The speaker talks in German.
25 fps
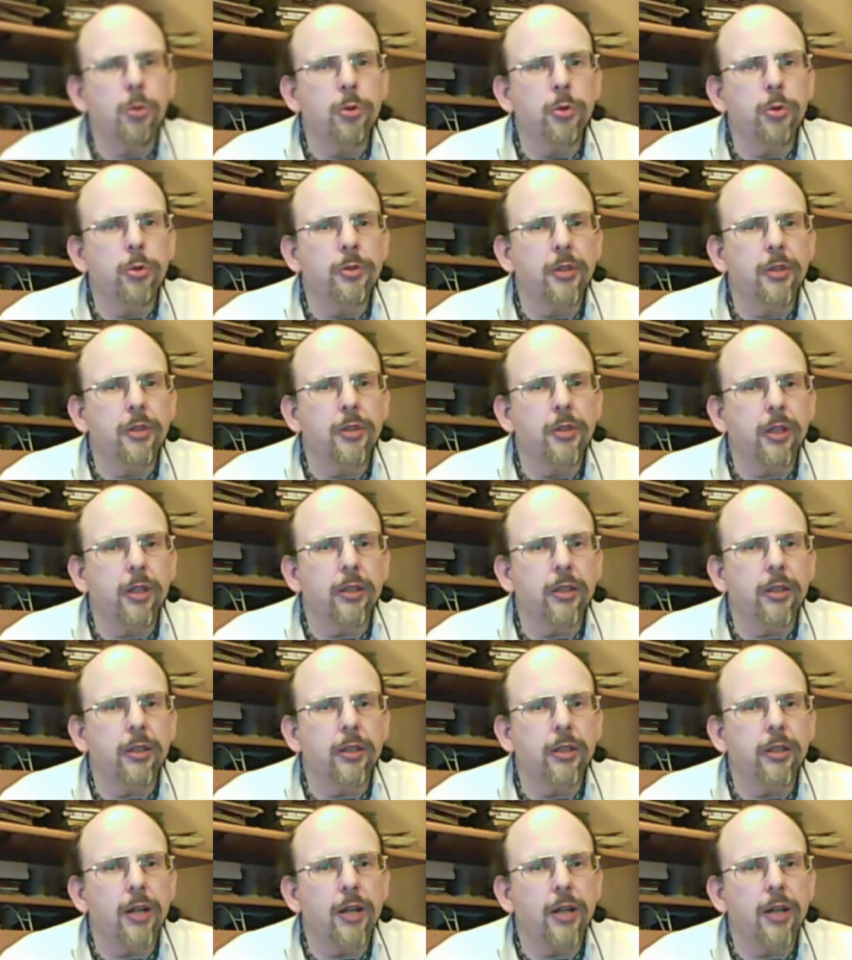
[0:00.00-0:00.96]
äh,
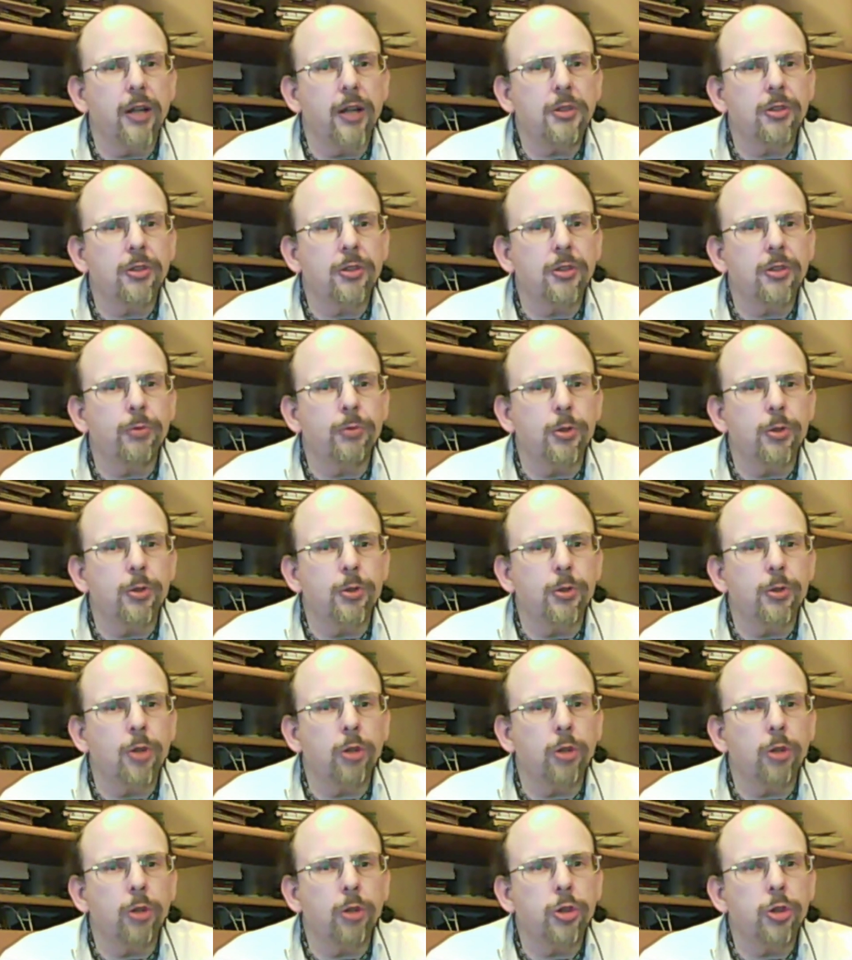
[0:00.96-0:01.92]
aus den, von den
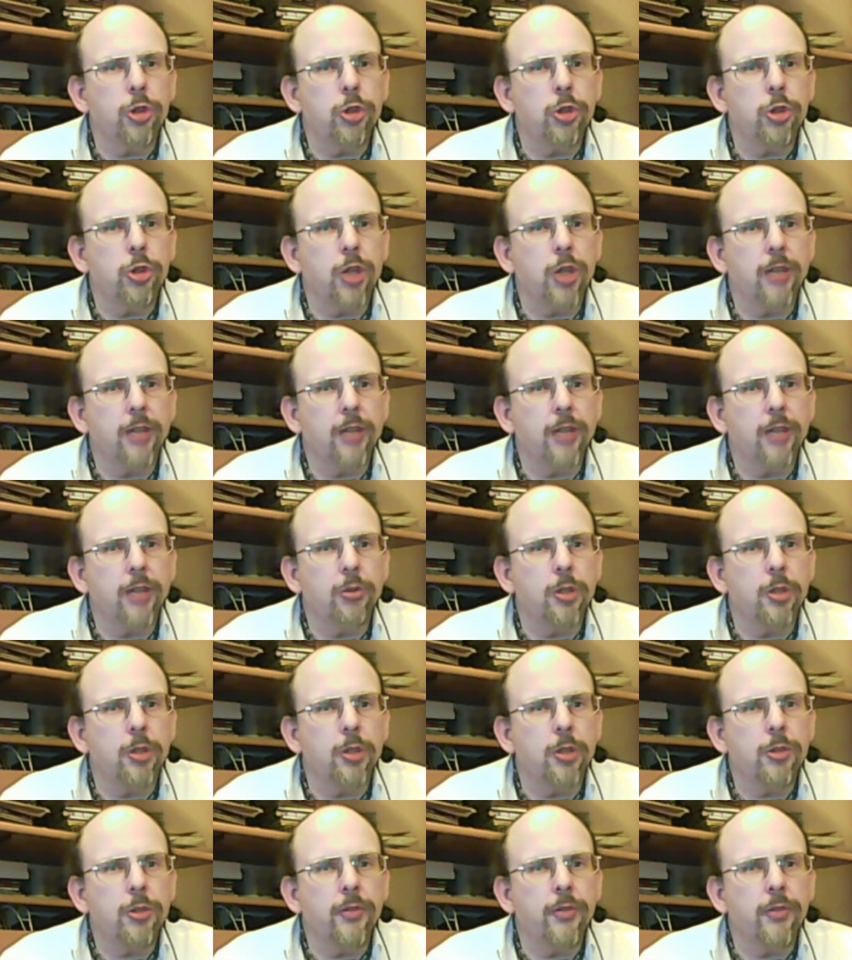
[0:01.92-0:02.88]
nordischen Staaten oder
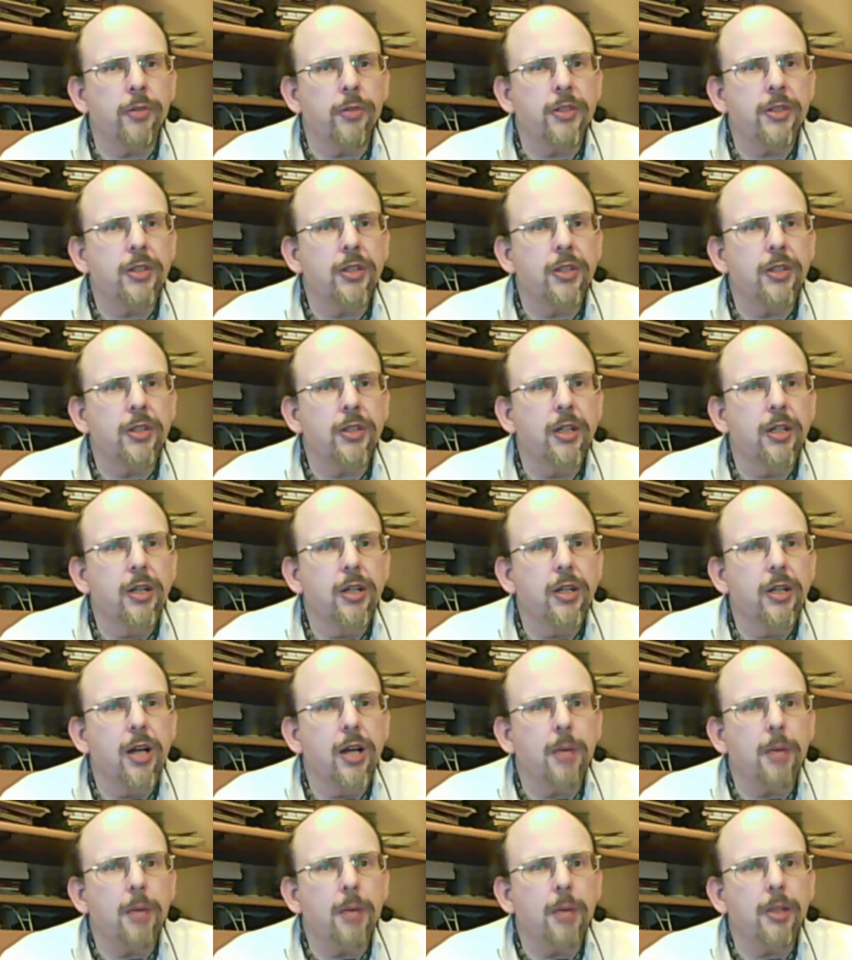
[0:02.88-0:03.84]
sowas,
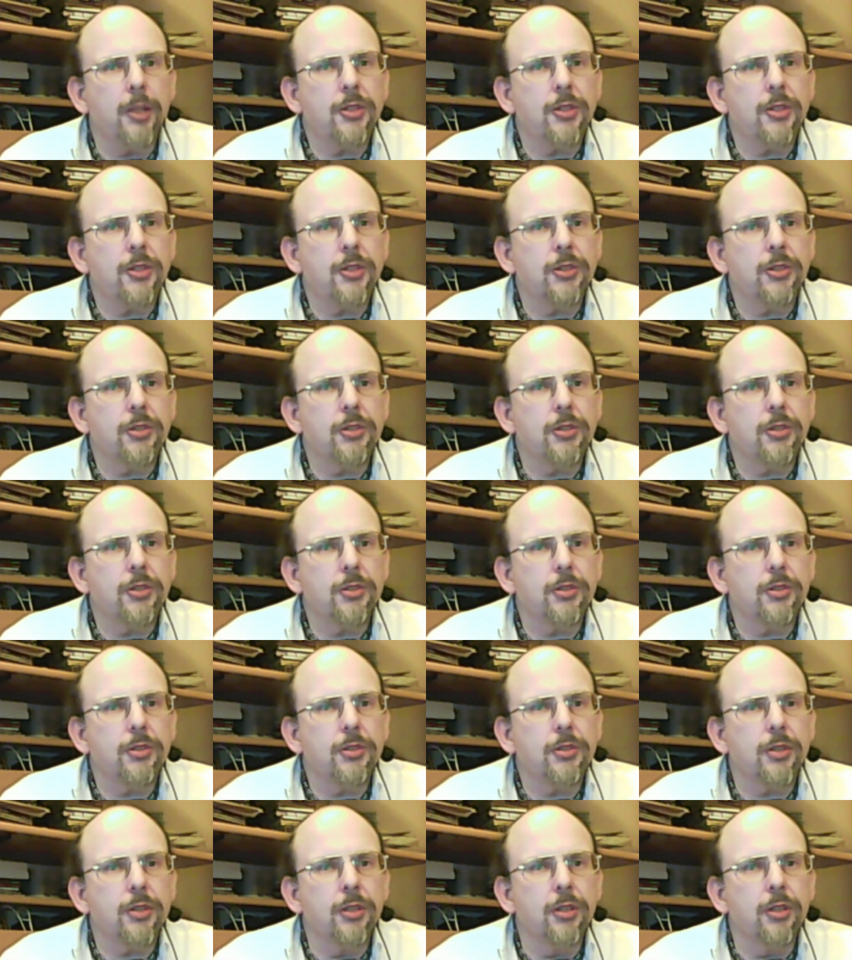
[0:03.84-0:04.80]
aber das
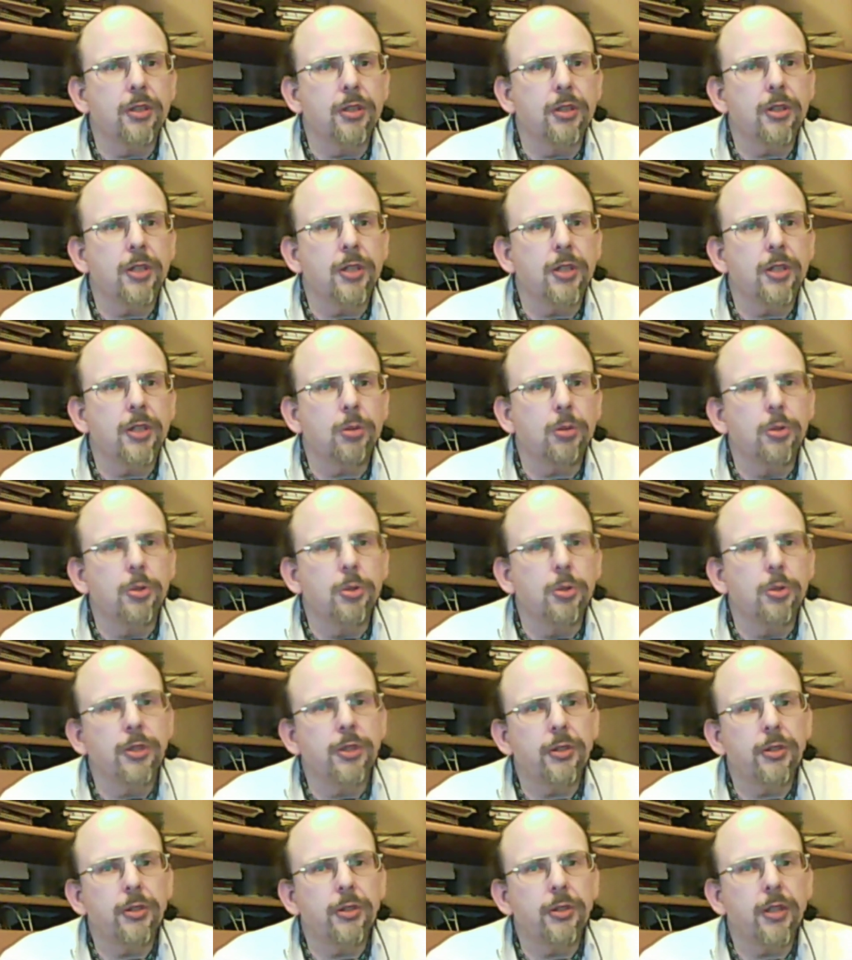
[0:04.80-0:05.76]
interessiert uns
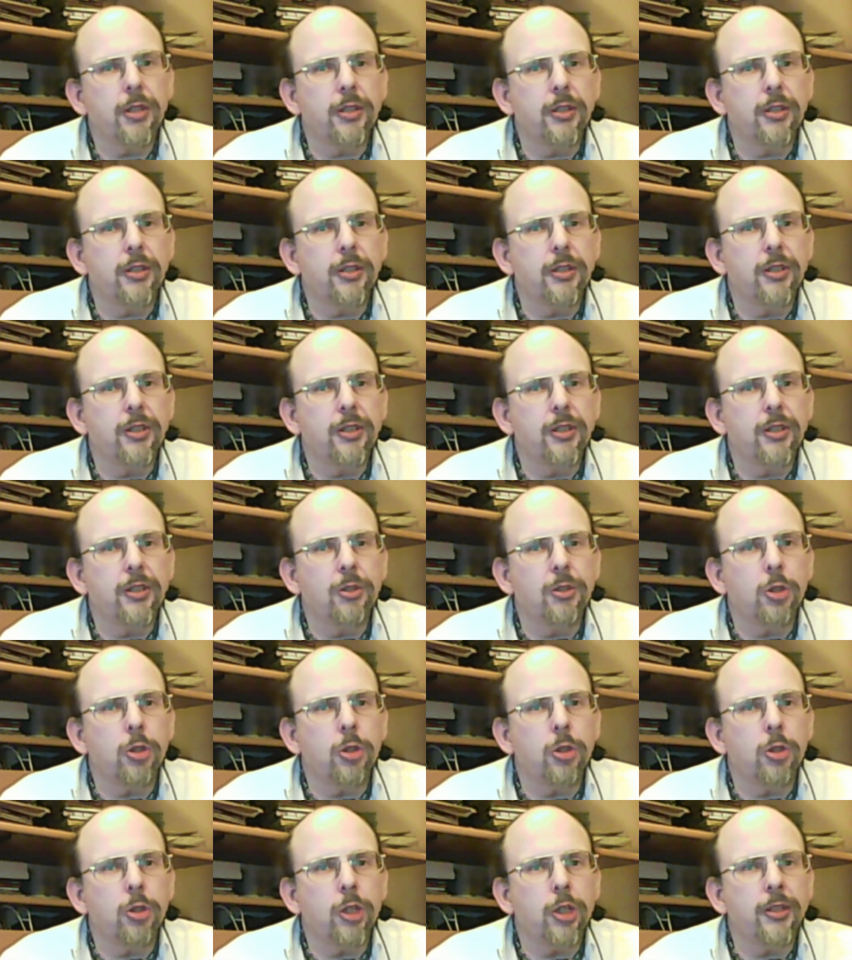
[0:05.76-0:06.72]
in
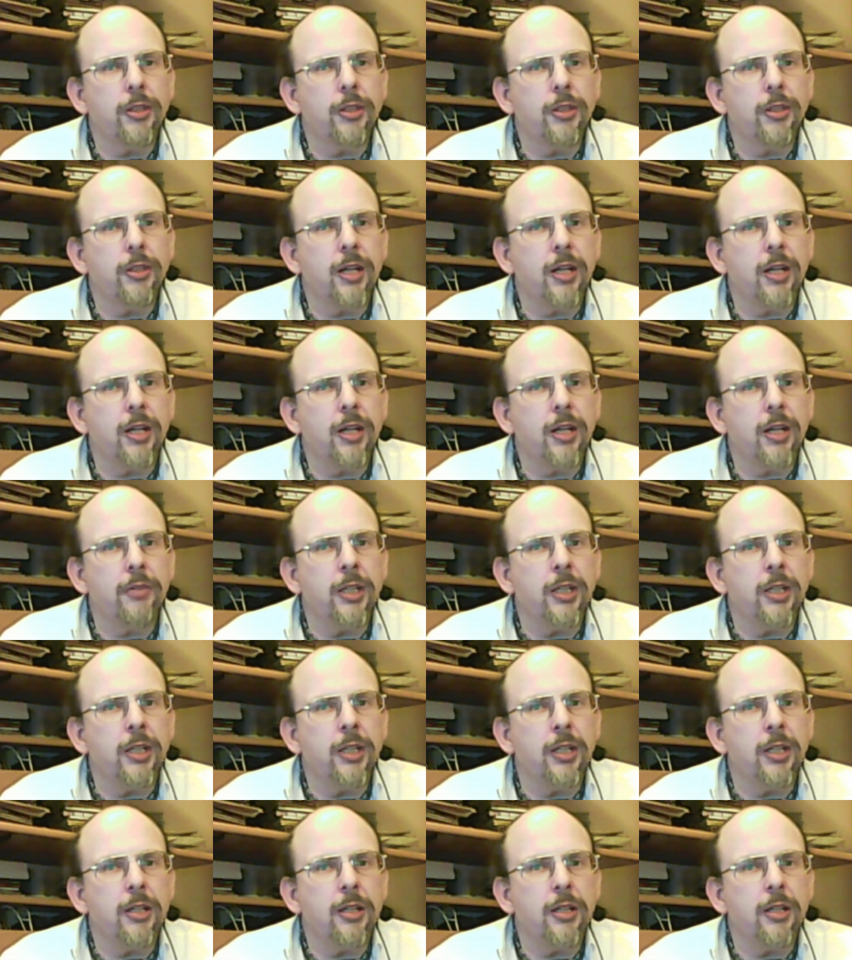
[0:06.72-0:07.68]
Deutschland jetzt eher
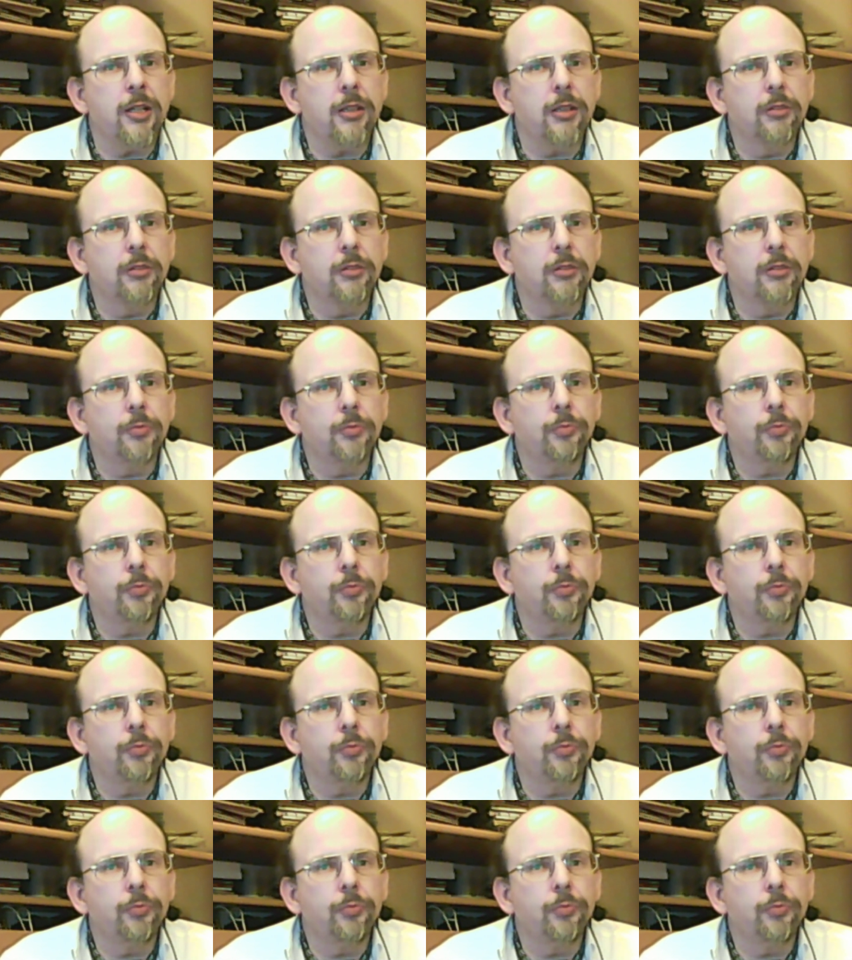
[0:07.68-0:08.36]
weniger. Ja.